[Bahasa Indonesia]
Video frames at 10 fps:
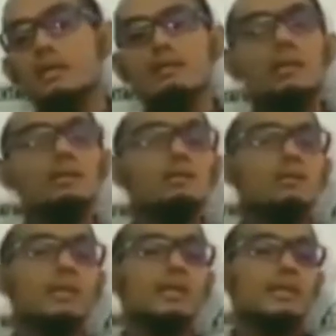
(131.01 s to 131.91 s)
ke makruh
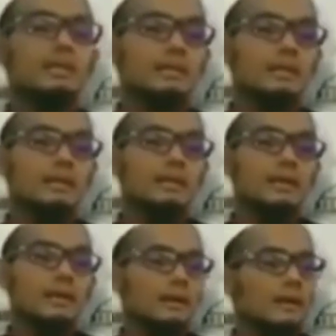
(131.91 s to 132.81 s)
dan yang
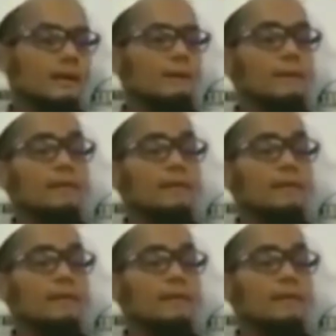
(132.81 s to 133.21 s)
uh,